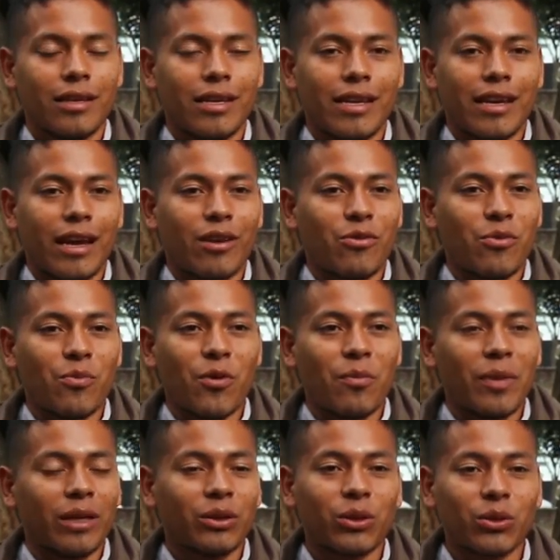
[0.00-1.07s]
y que en un
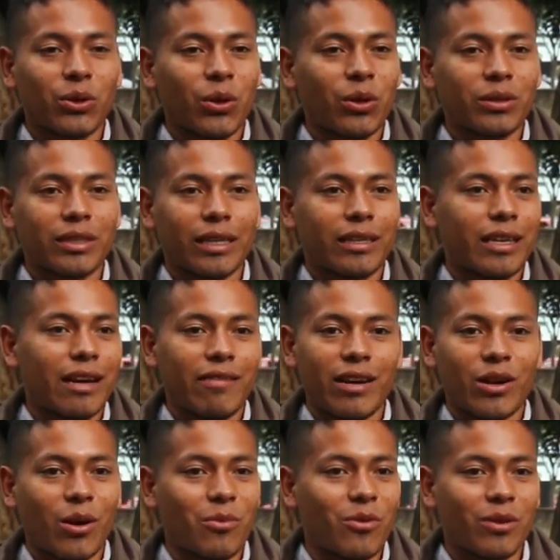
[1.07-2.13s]
momento todo se
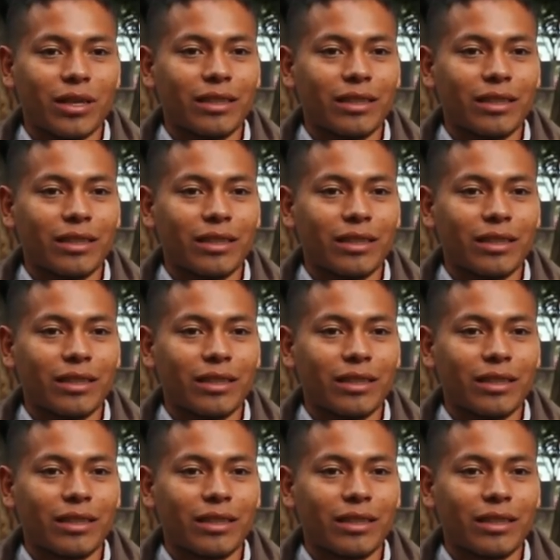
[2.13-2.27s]
quiebre como un